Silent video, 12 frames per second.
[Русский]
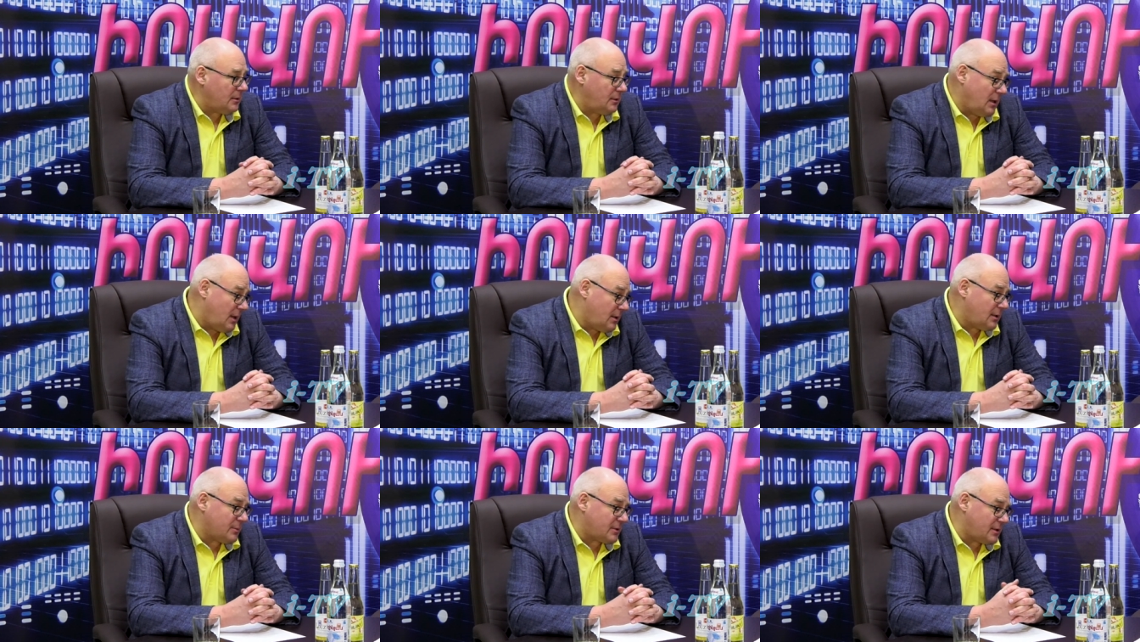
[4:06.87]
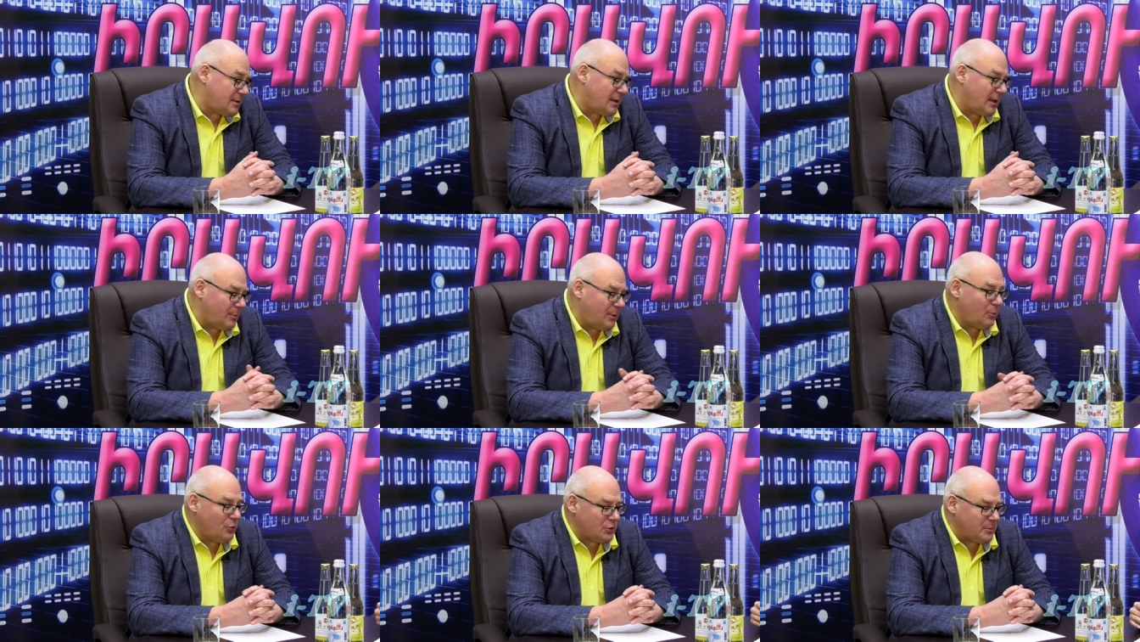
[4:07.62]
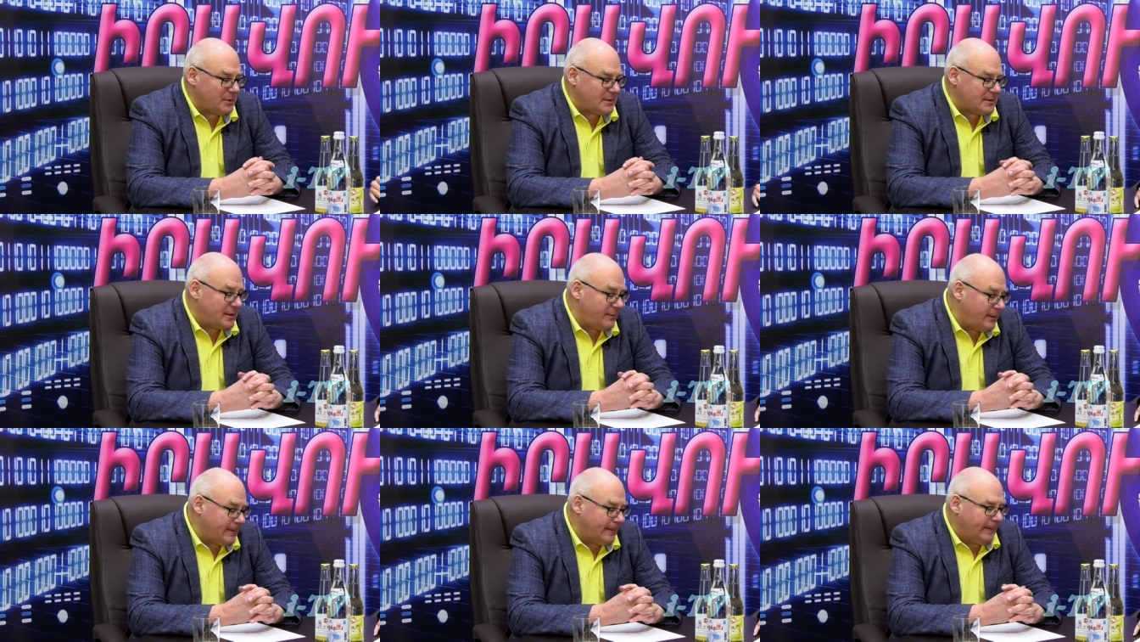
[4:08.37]
Да, там сказали, мы можем их
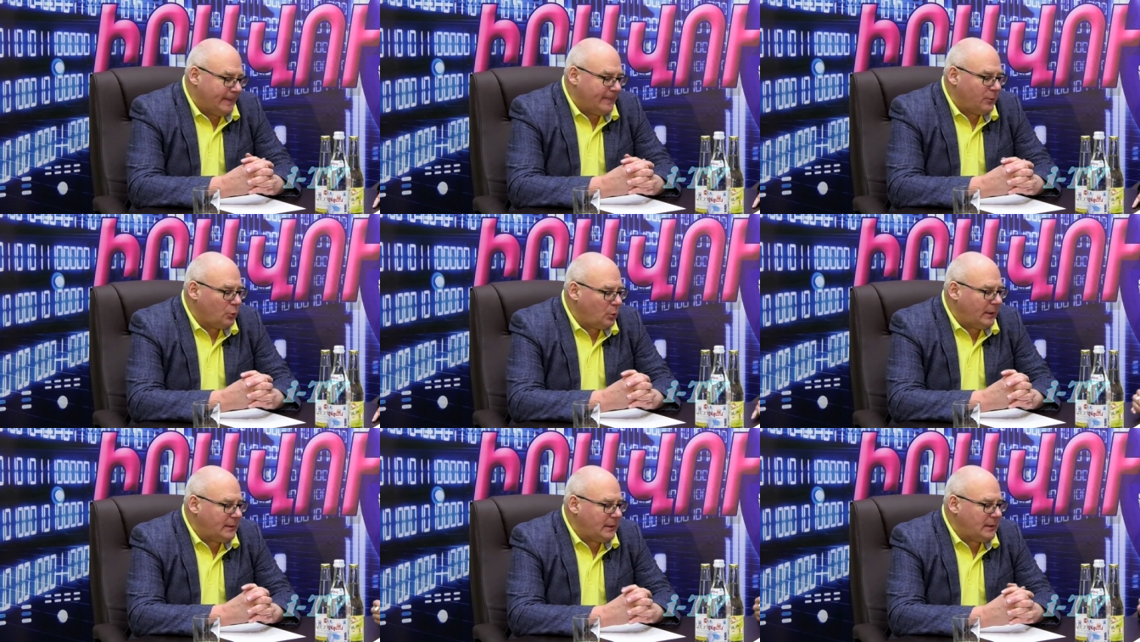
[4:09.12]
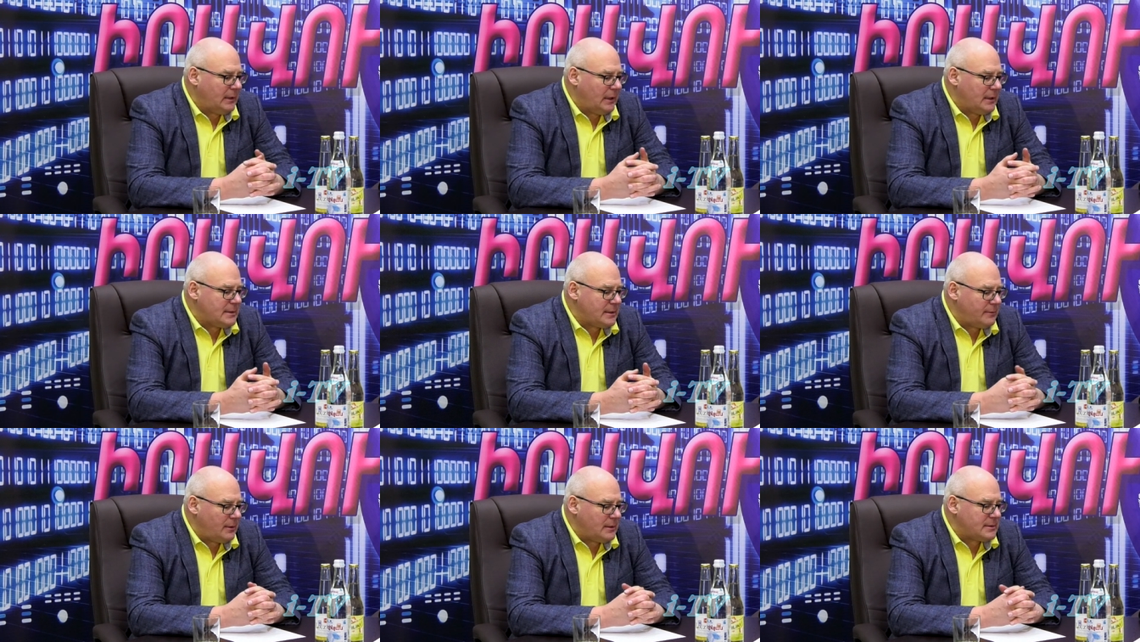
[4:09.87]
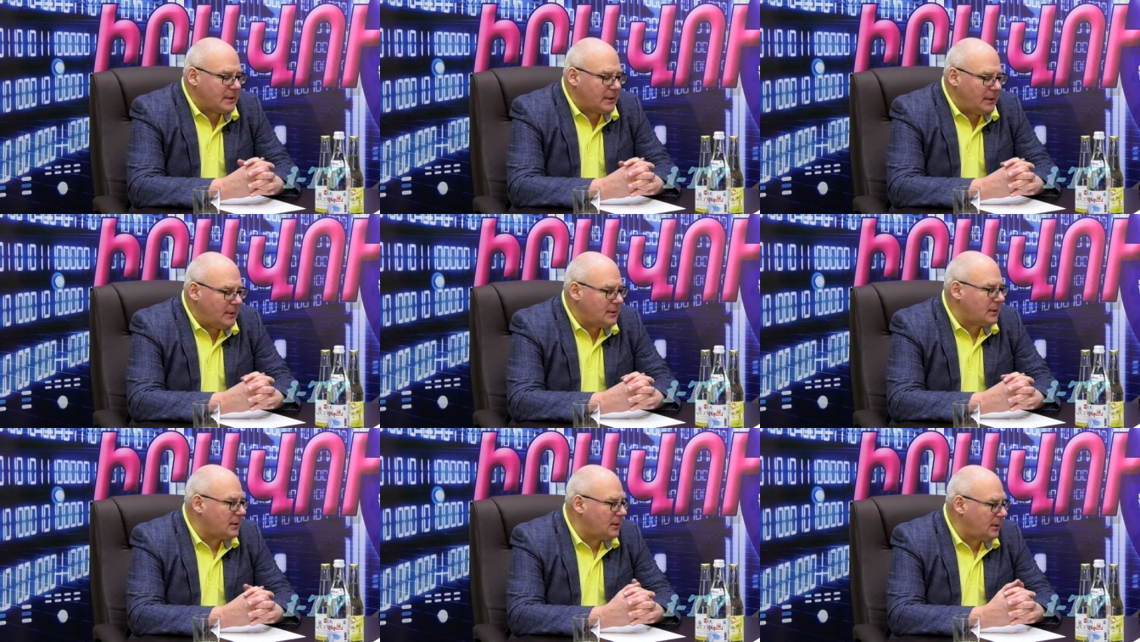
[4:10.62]
сознавать, но это не реализовалось какие-то
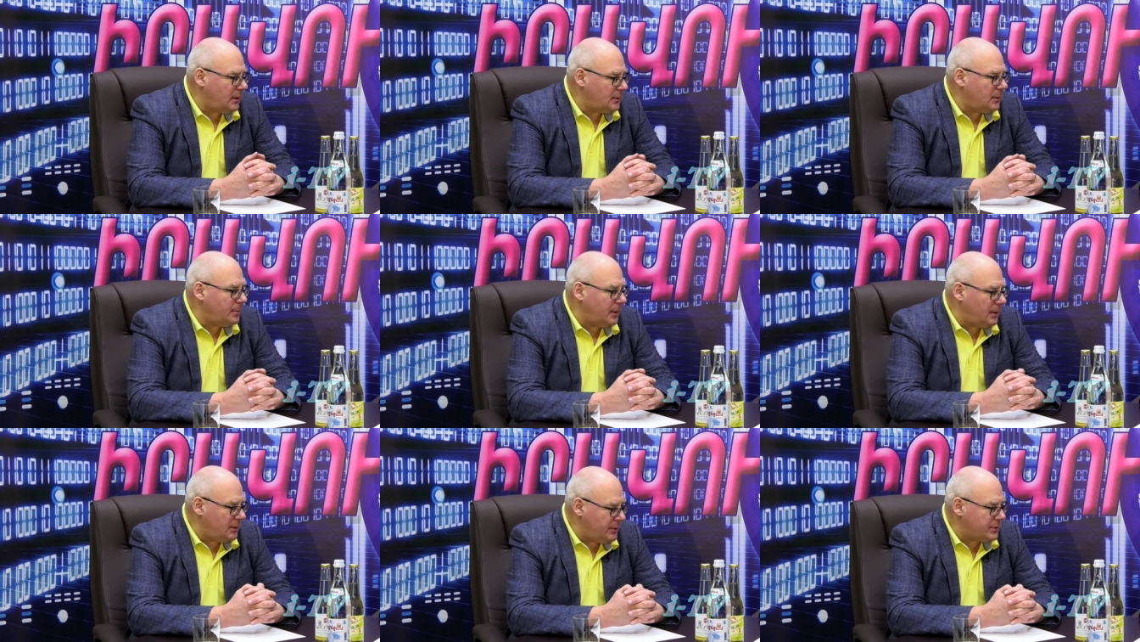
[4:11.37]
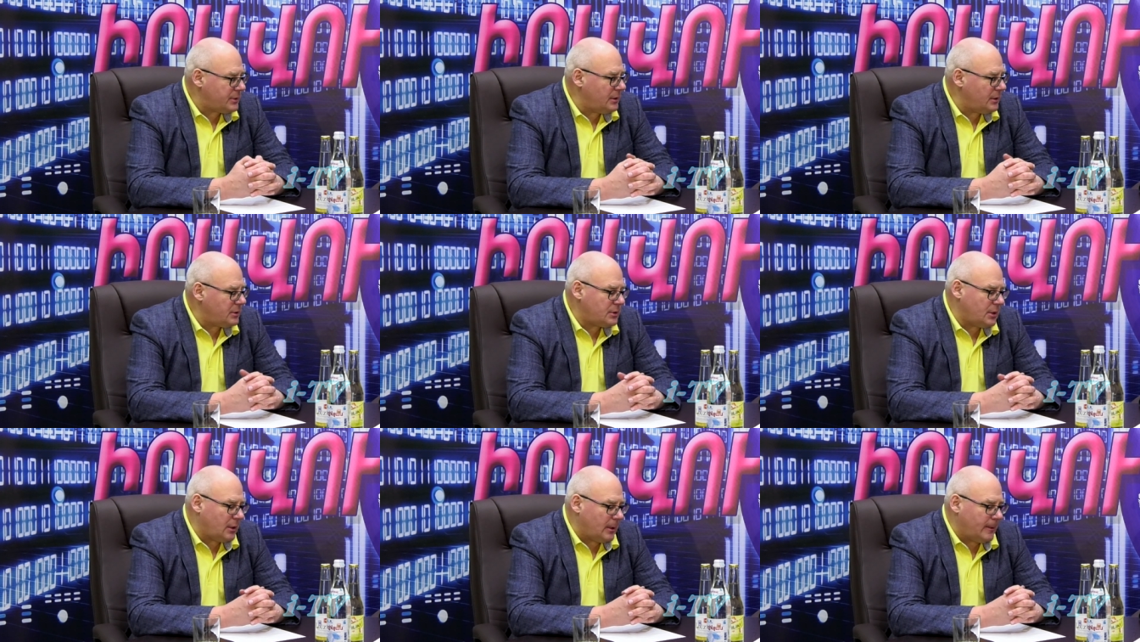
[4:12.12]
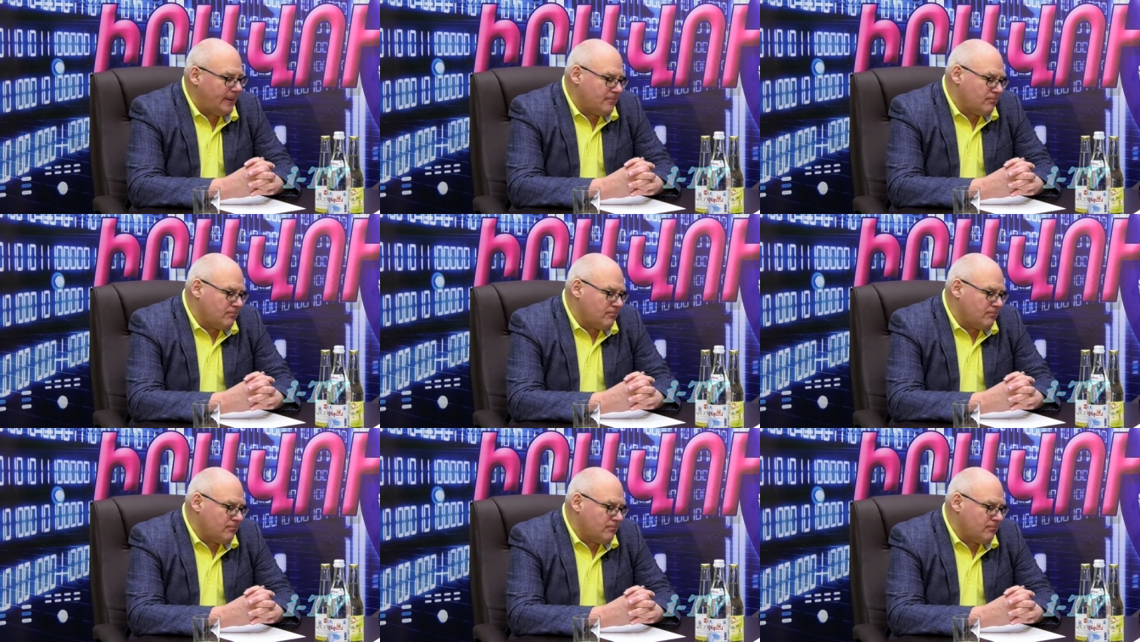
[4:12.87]
конкретные политические решения.